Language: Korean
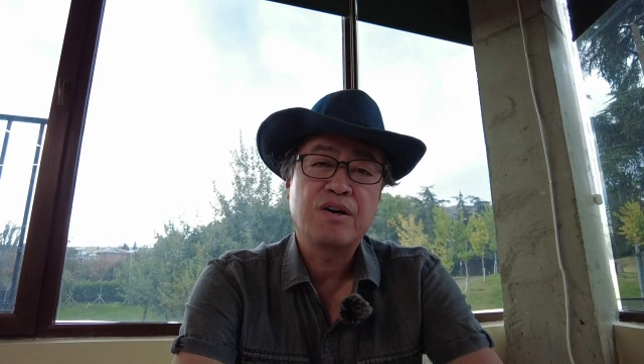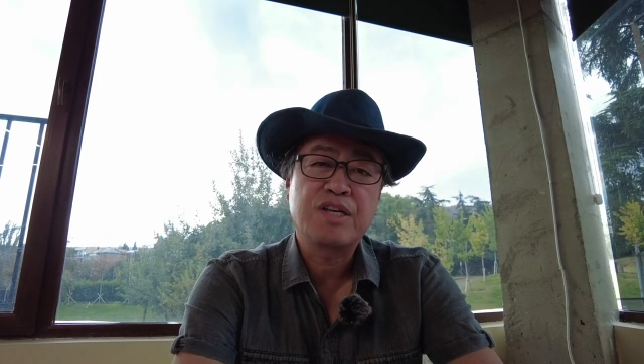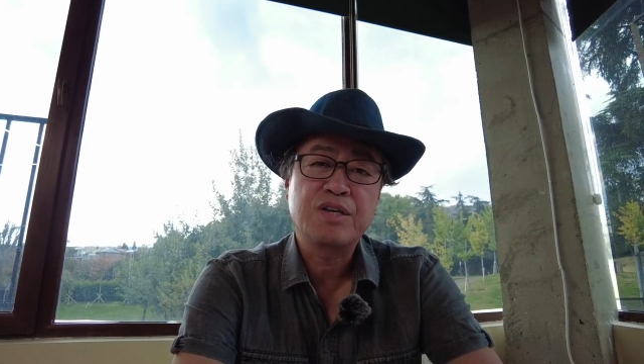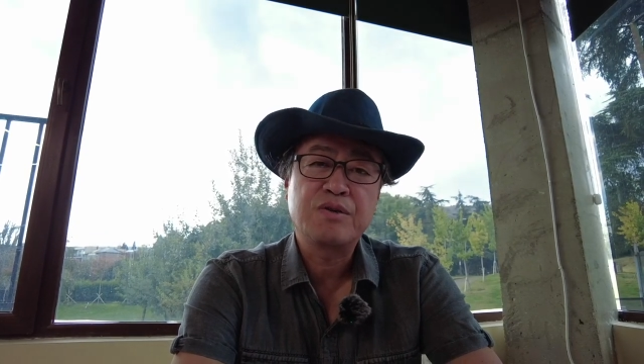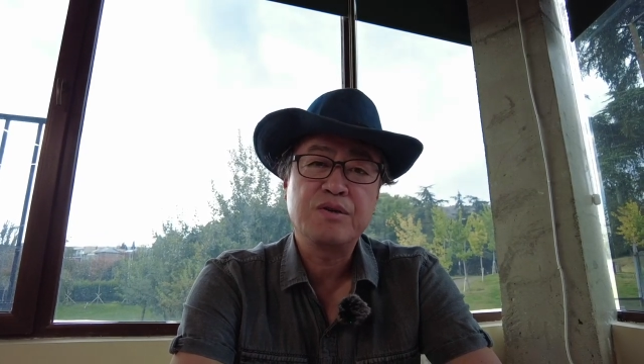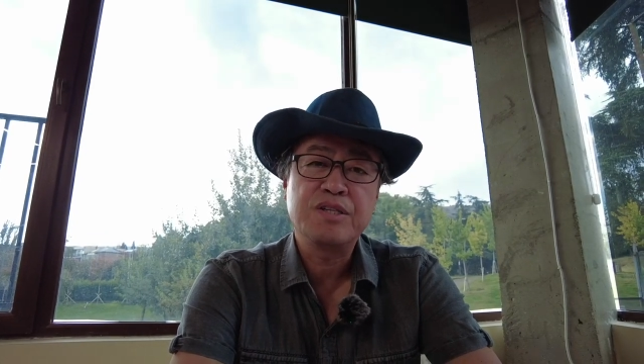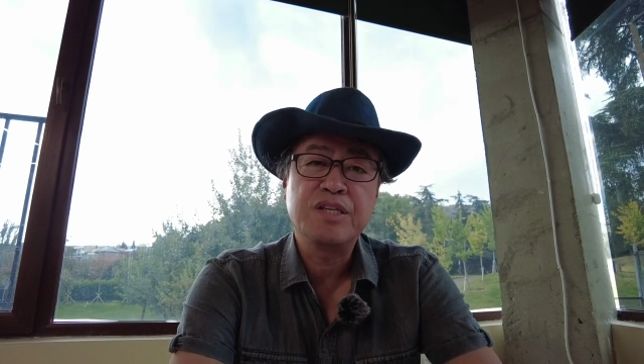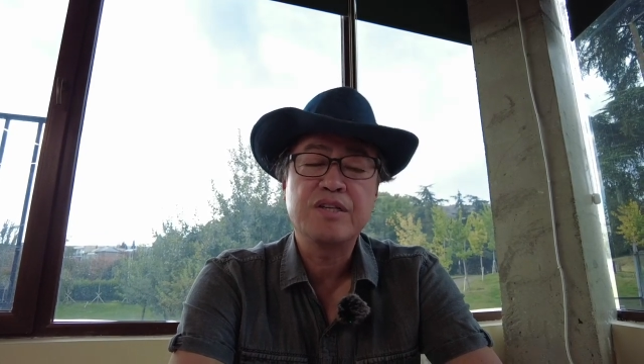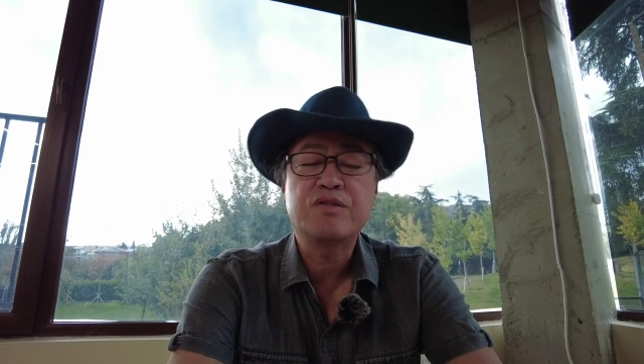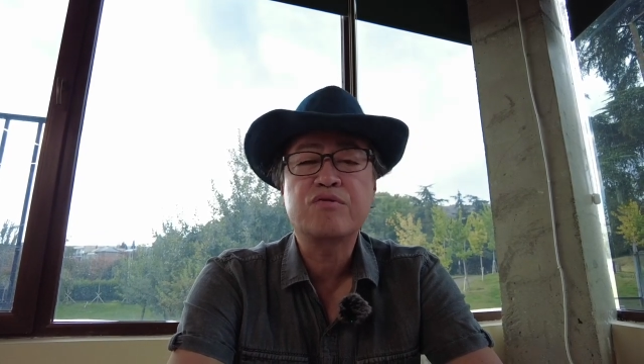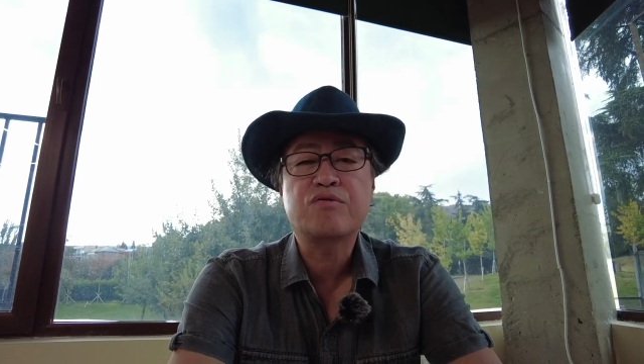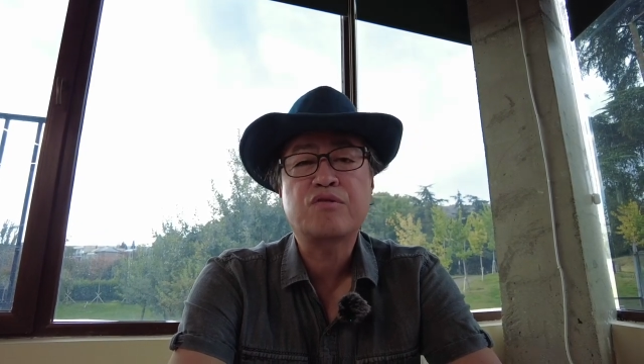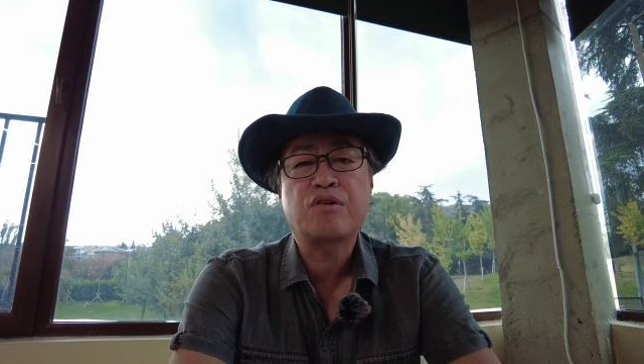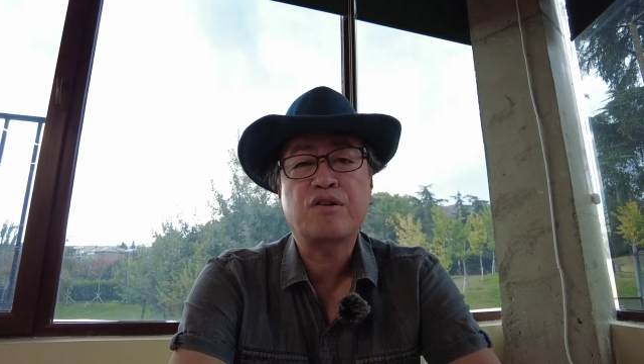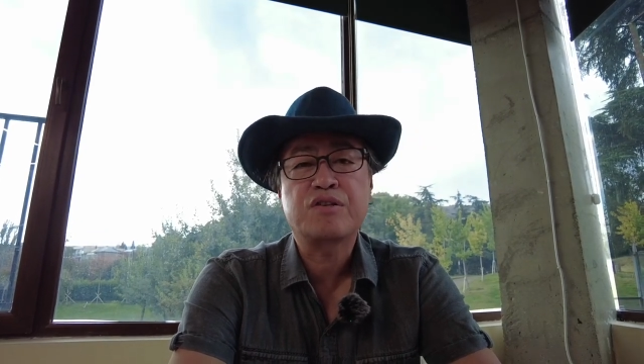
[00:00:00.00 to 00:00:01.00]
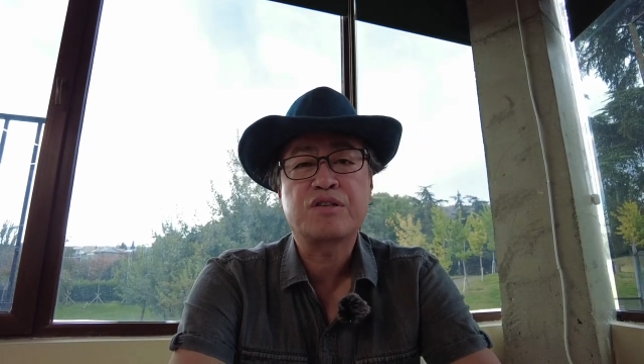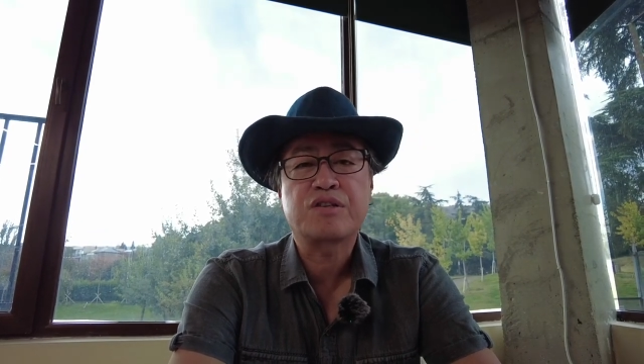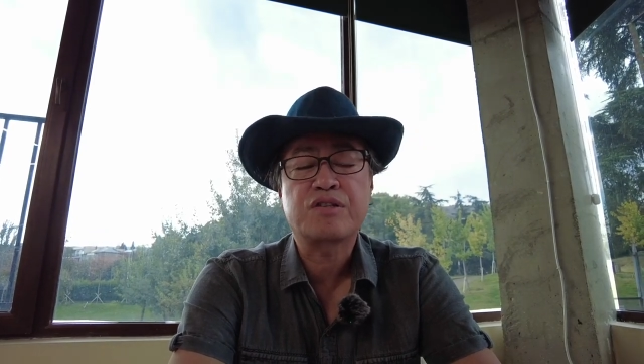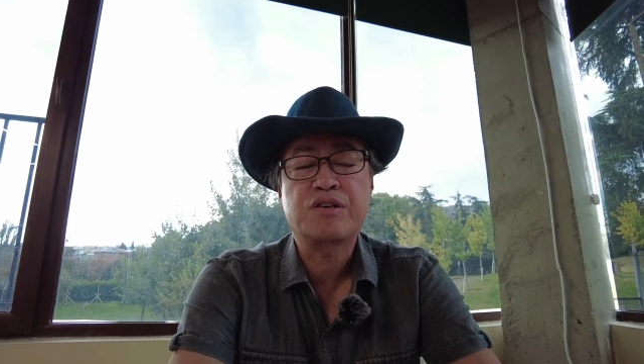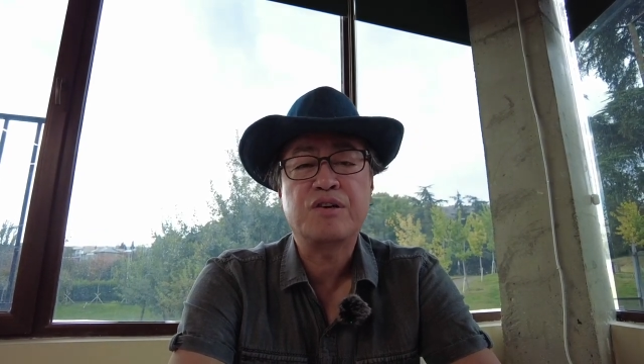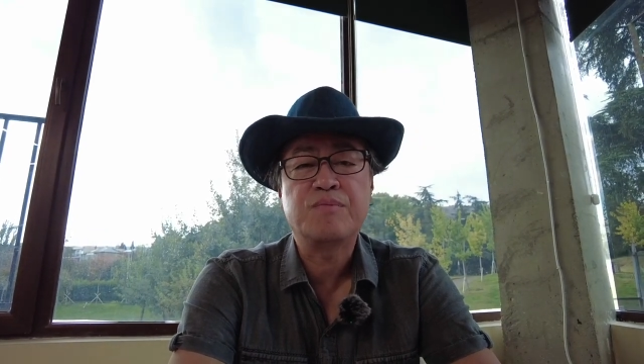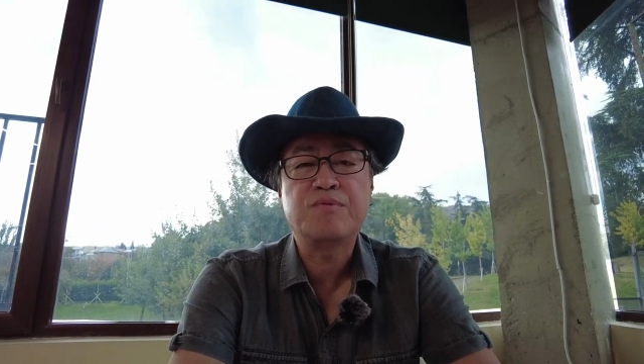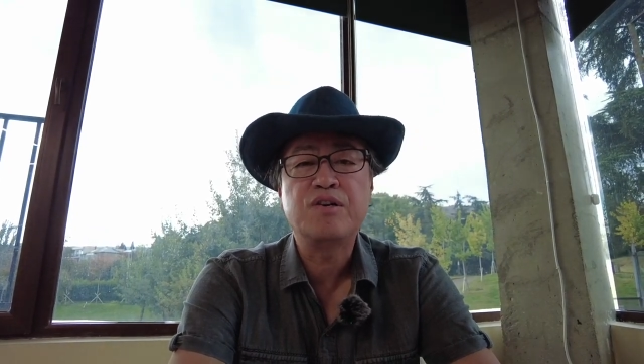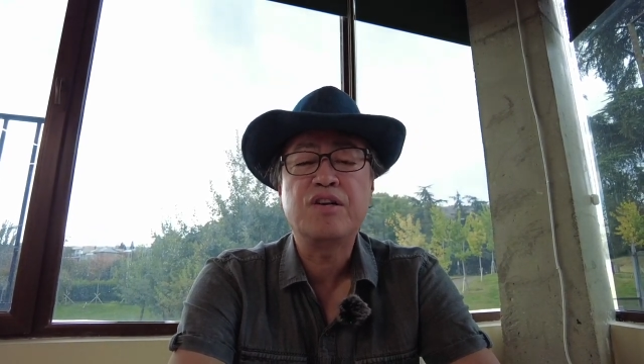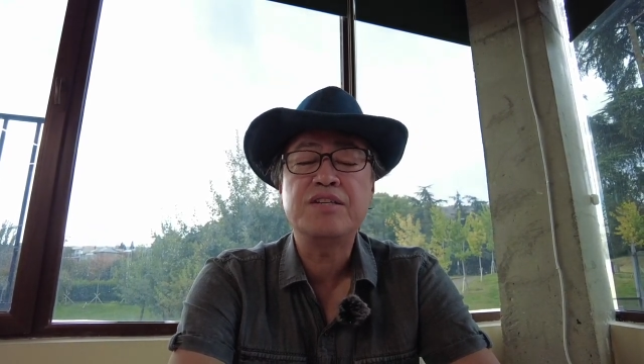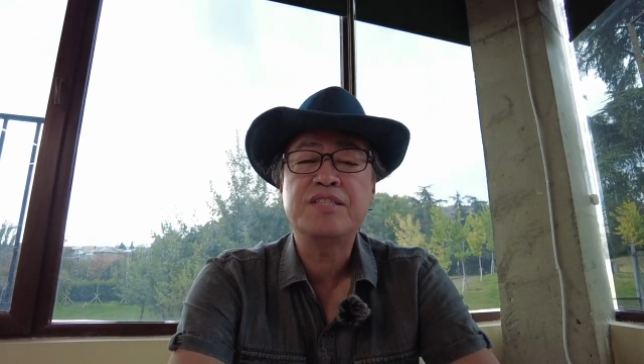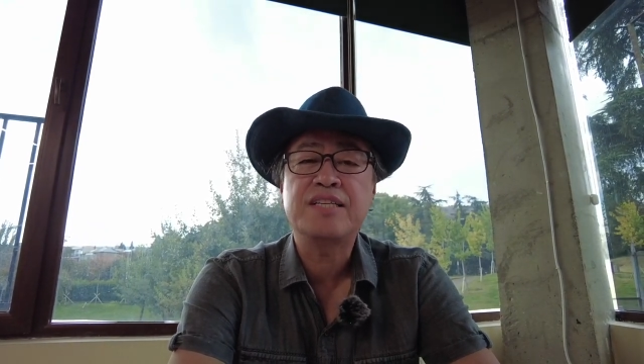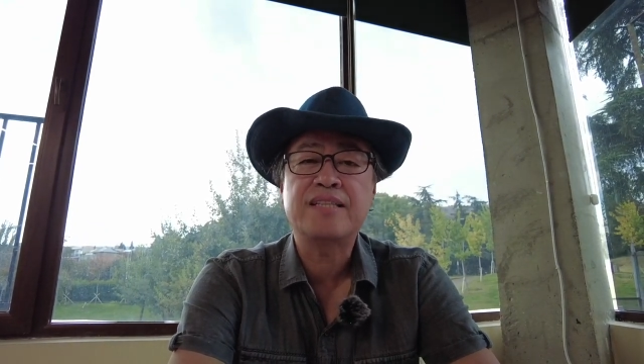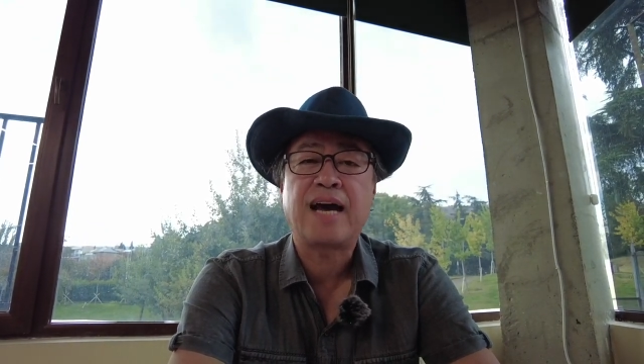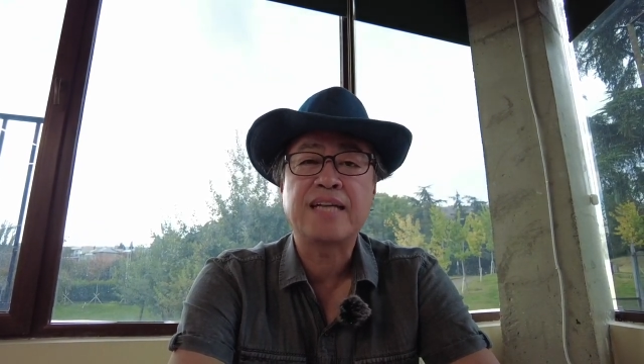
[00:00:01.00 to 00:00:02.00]
기온이 뚝 떨어져서,
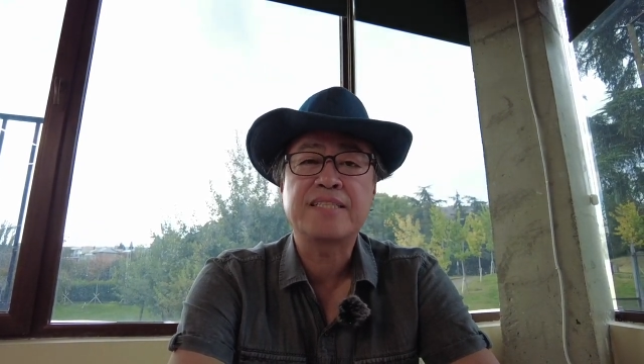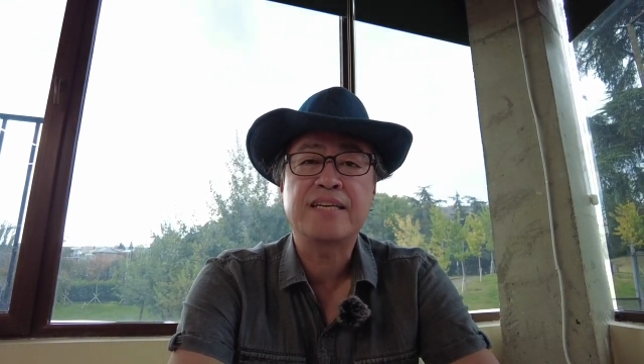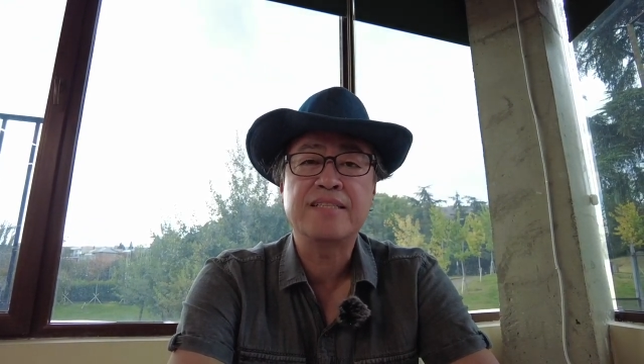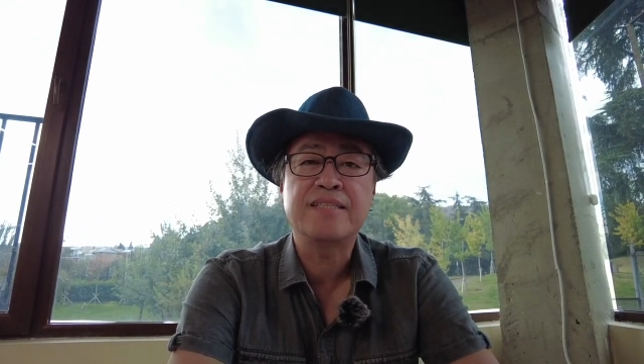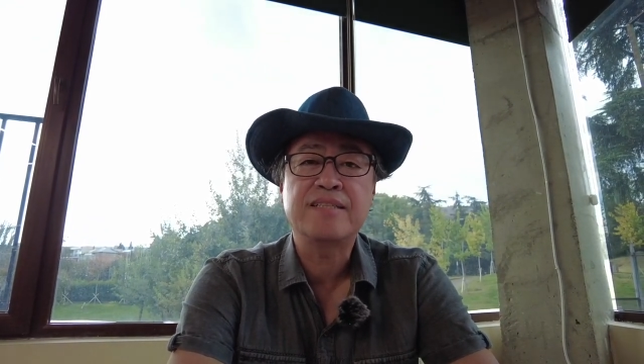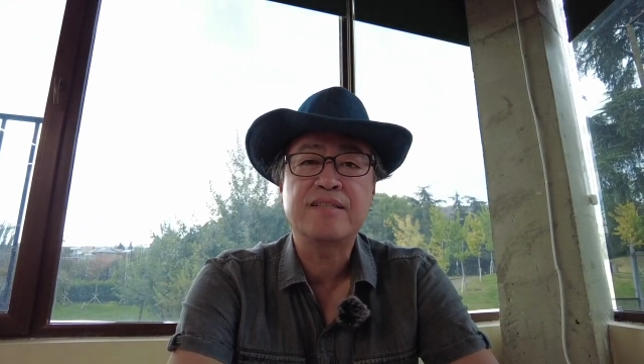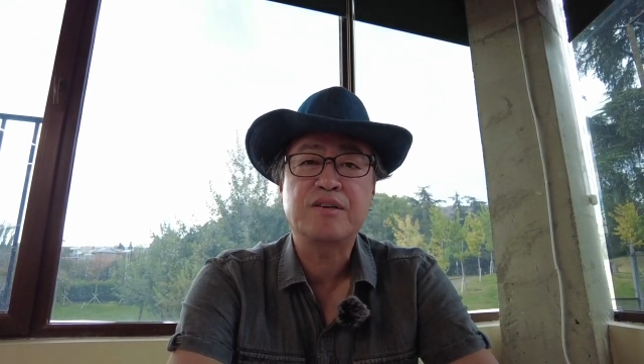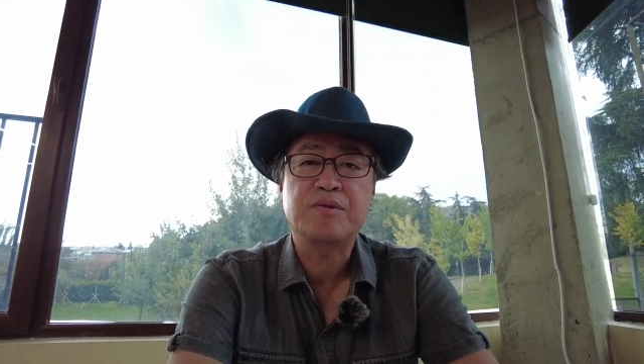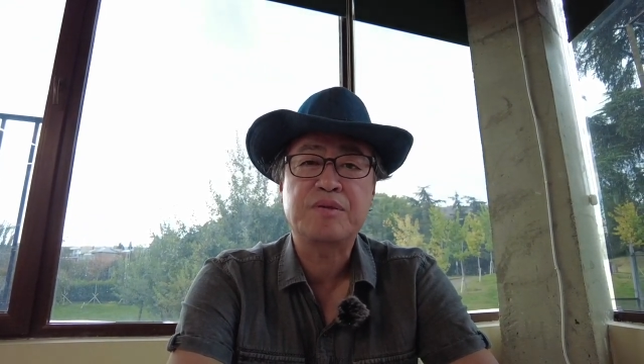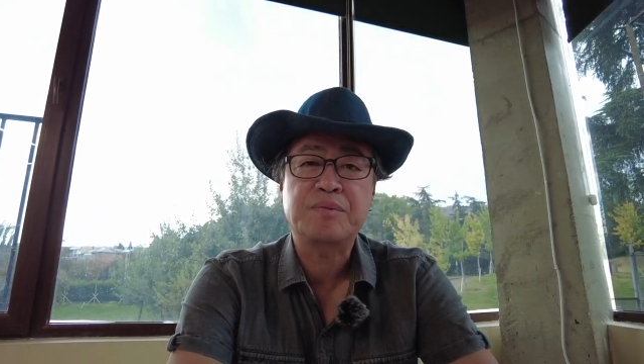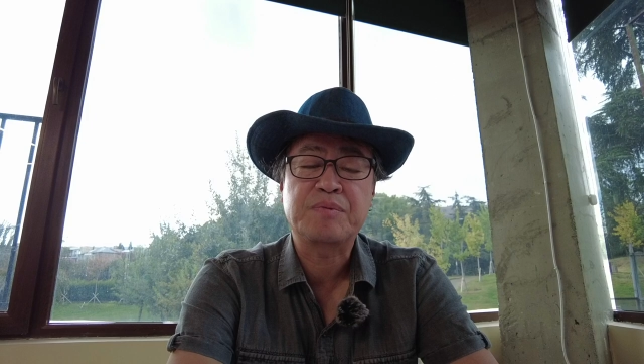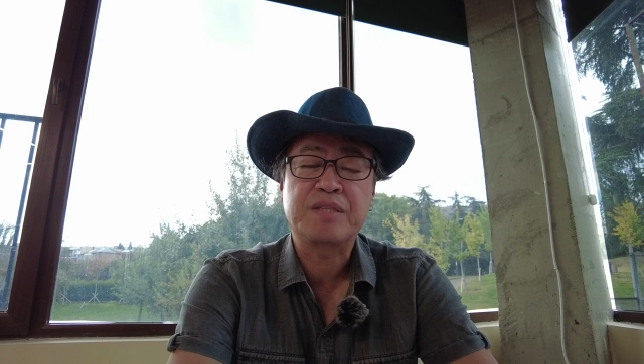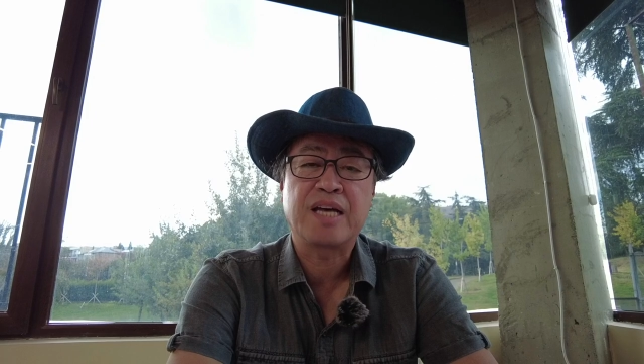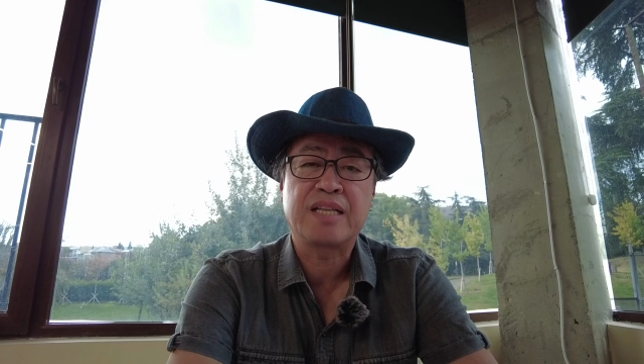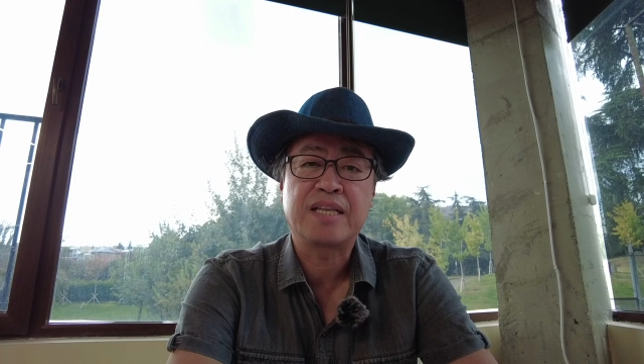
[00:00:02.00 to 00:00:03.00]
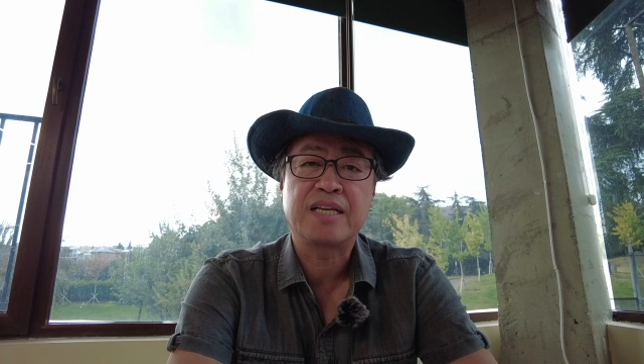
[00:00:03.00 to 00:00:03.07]
물론 이제 낮에는 뜨겁습니다.